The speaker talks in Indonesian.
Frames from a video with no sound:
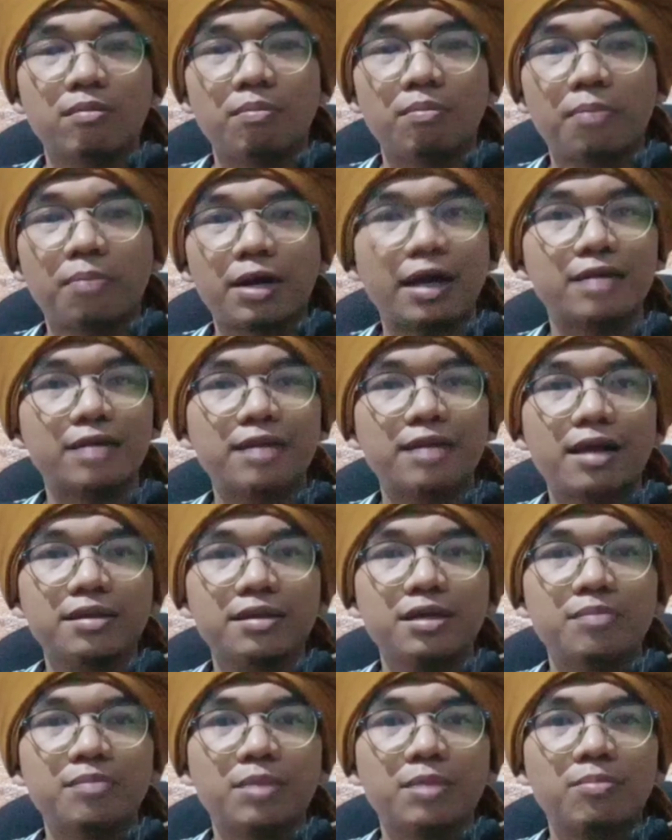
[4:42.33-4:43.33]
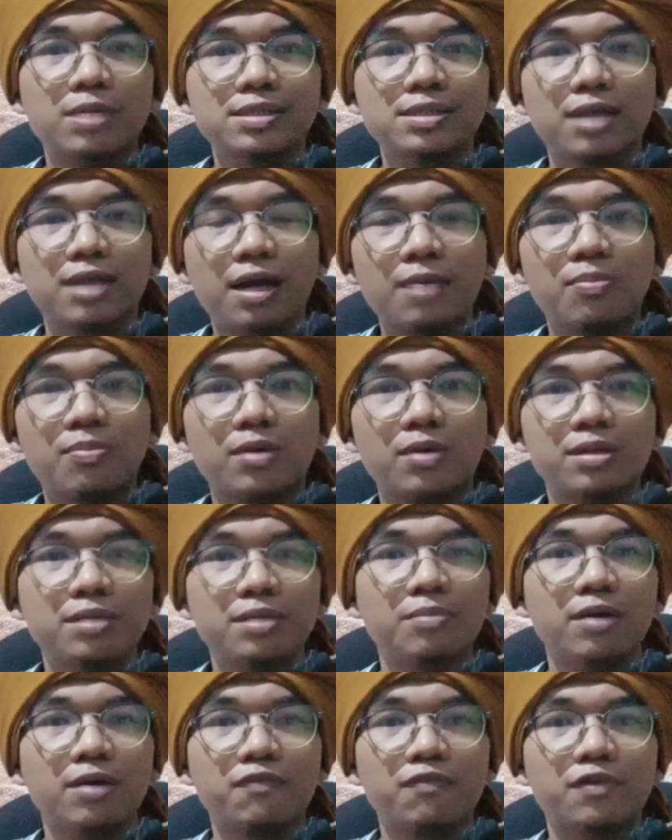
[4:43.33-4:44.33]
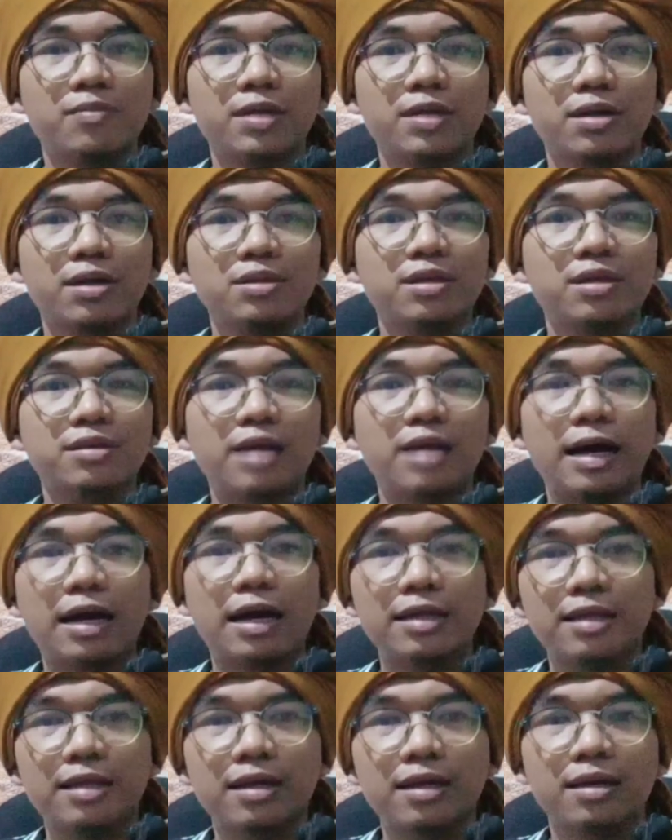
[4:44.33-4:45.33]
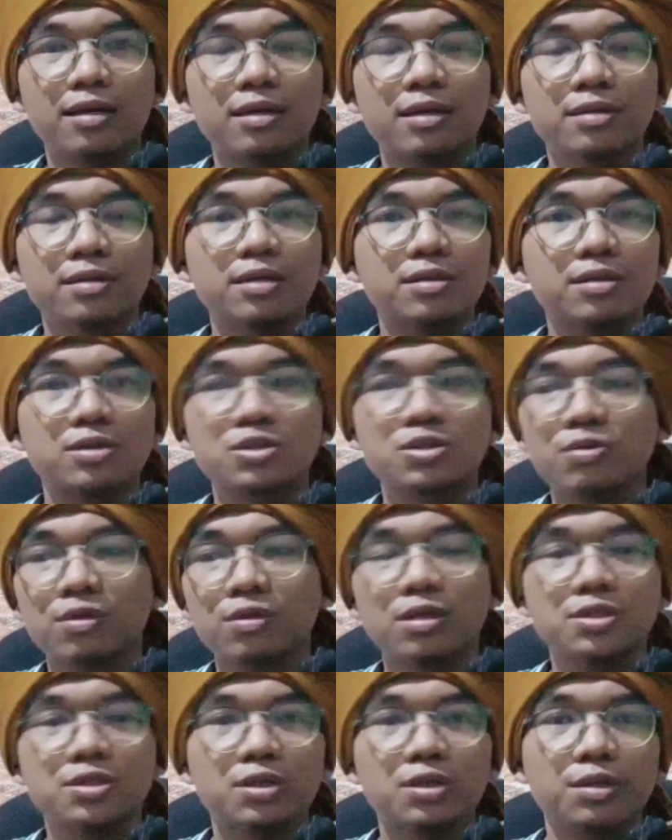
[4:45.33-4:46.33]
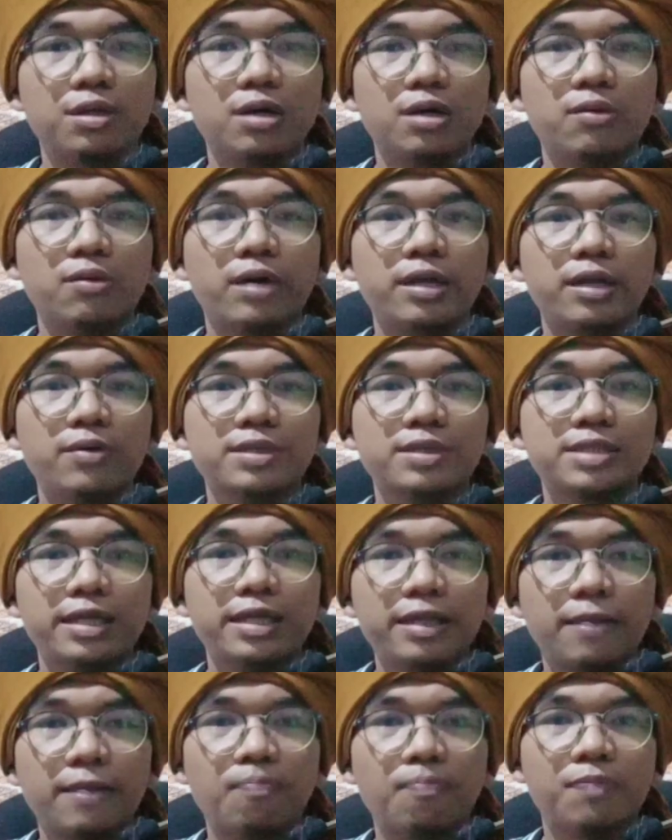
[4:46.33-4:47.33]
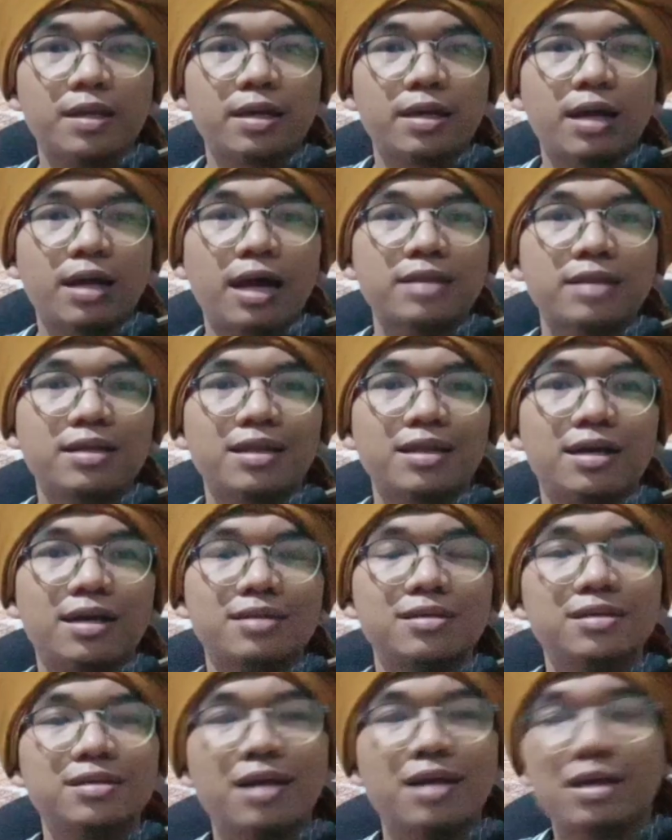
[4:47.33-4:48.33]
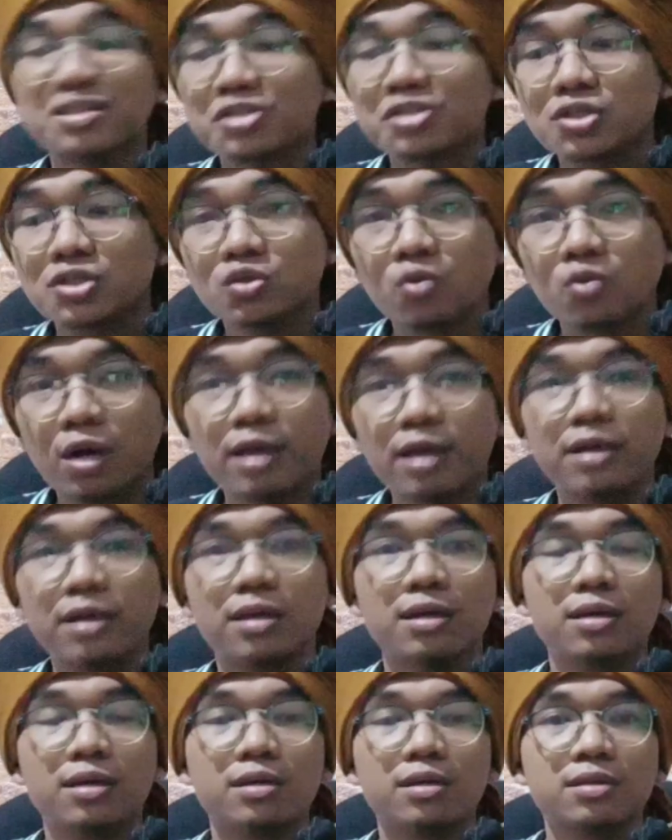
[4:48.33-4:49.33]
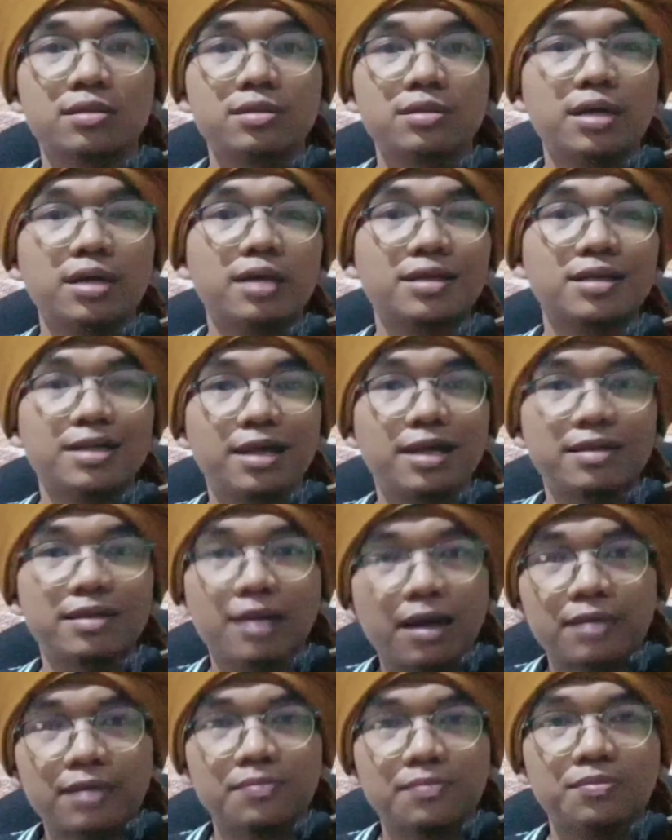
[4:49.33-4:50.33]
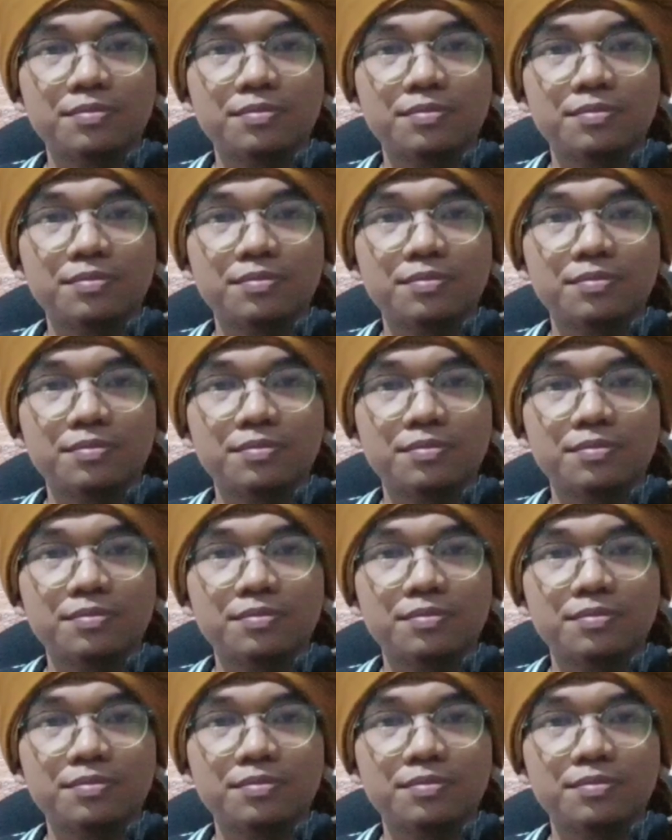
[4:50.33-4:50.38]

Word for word: perkataan imam mazhab ketimbang firman Allah taala dan Rasulullah sallallahu alaihi wasallam adalah tidak sesuai dengan kenyataan.